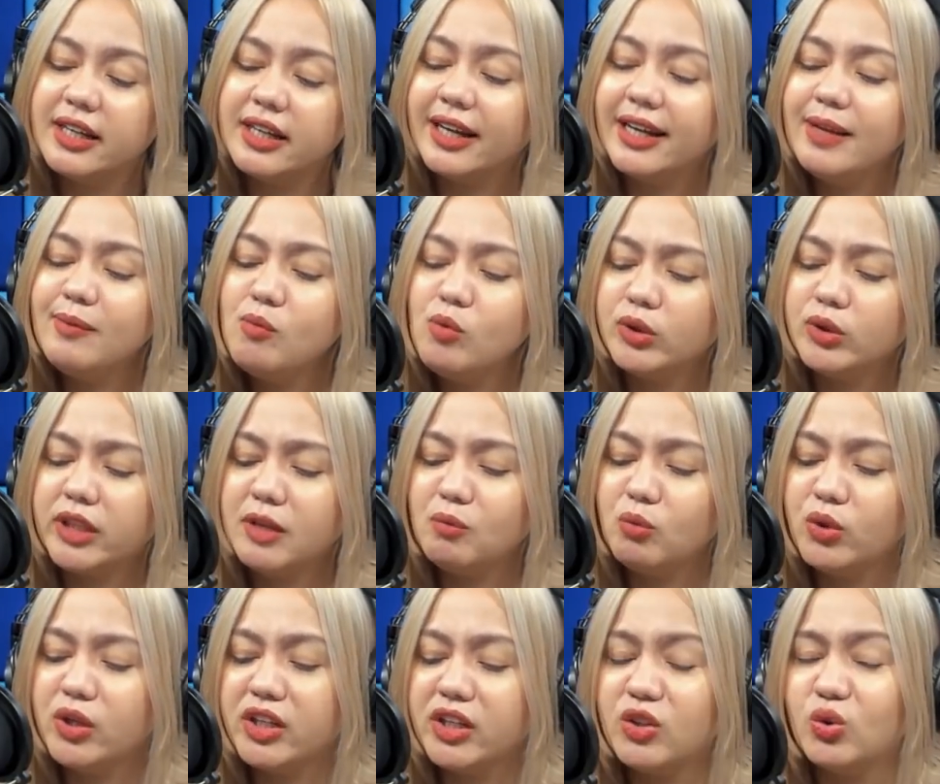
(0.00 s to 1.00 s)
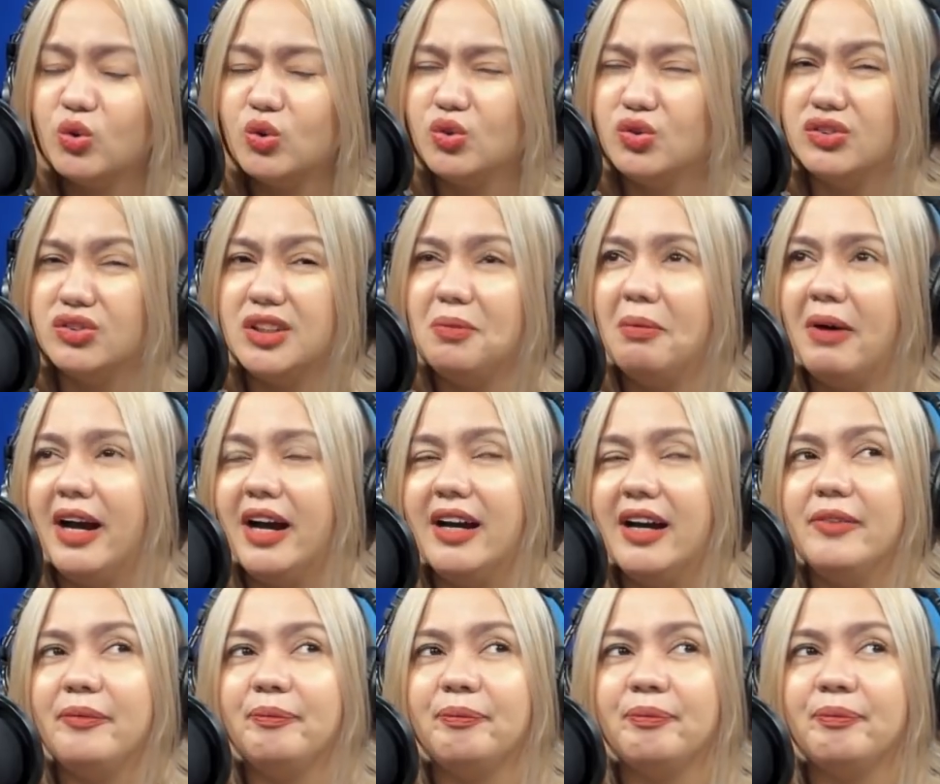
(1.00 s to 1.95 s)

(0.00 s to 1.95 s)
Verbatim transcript: Kalimutan mo na yon di ba?